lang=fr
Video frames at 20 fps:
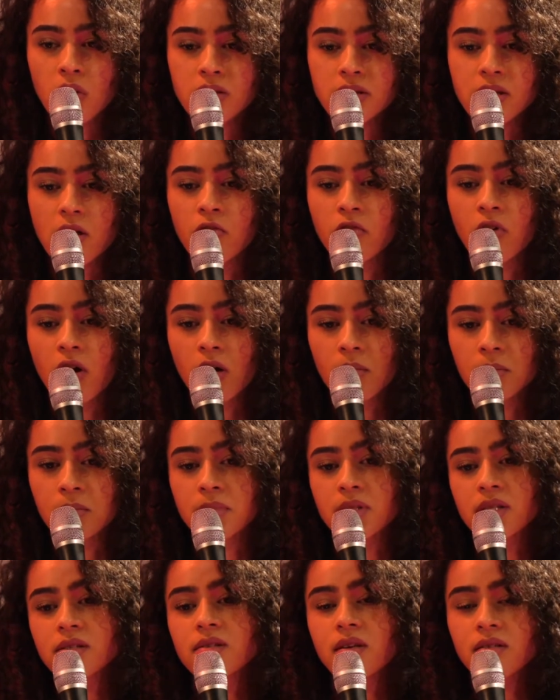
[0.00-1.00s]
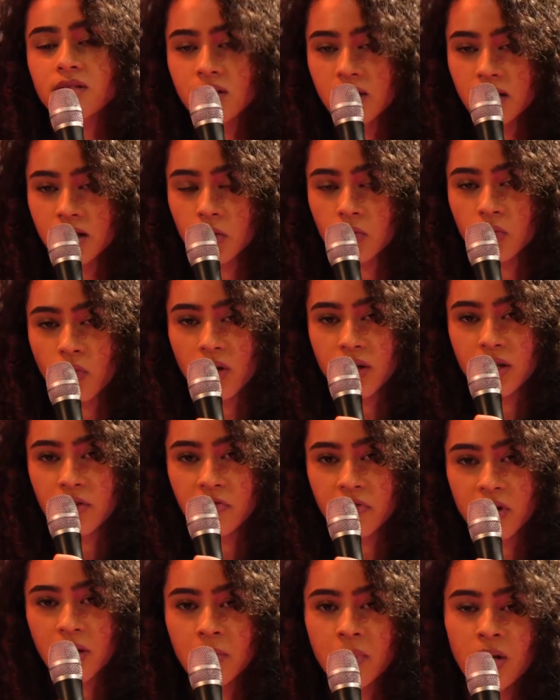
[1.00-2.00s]
à savoir ministre déléguée aux droits des
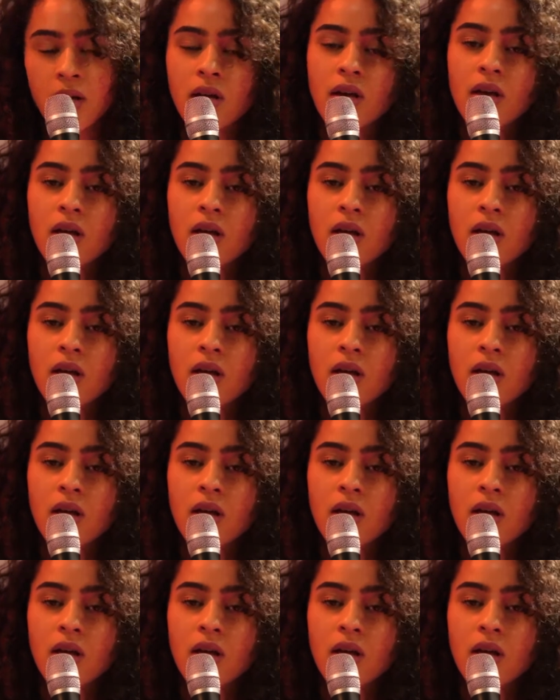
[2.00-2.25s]
femmes,